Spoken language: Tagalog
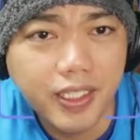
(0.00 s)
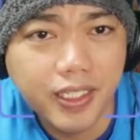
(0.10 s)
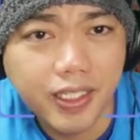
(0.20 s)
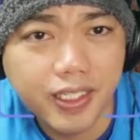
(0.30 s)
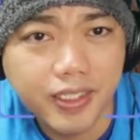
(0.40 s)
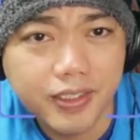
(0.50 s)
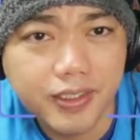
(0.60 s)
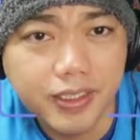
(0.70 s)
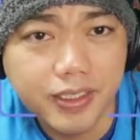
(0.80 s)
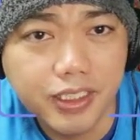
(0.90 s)
uh,
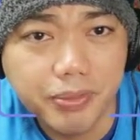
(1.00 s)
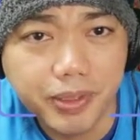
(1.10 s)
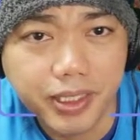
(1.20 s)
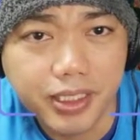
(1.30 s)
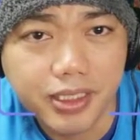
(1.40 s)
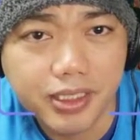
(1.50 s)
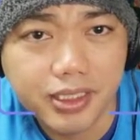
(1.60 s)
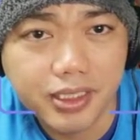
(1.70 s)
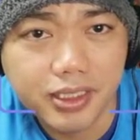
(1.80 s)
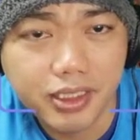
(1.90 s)
GPS
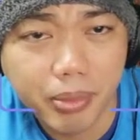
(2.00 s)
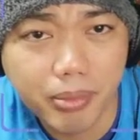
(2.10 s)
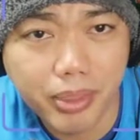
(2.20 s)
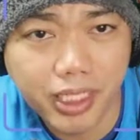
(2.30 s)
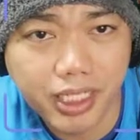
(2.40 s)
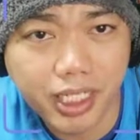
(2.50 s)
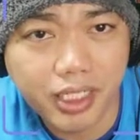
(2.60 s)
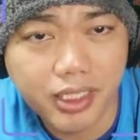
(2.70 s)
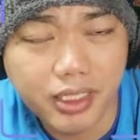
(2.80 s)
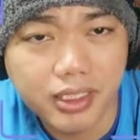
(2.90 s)
sa pamilya nila
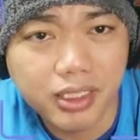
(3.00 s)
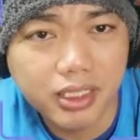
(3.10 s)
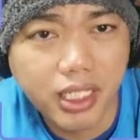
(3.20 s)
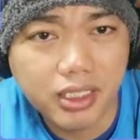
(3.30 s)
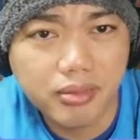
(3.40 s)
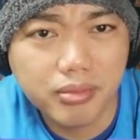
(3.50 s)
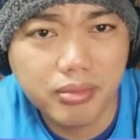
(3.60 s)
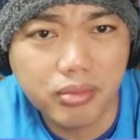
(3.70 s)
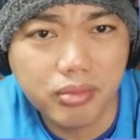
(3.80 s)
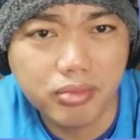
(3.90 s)
at
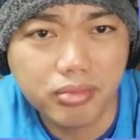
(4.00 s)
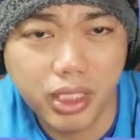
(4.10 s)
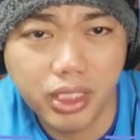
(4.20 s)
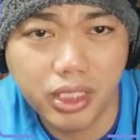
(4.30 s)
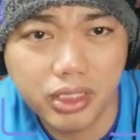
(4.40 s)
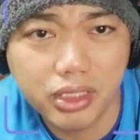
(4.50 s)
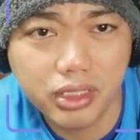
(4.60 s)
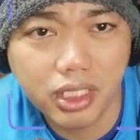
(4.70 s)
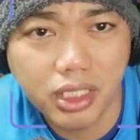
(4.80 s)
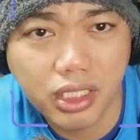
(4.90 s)
pwede rin
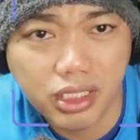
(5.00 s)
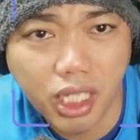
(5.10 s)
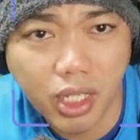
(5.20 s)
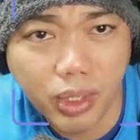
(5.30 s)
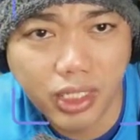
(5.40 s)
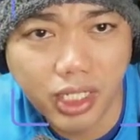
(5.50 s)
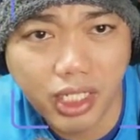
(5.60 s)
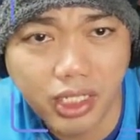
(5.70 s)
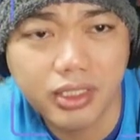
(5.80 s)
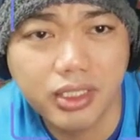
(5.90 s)
sa asawa nila.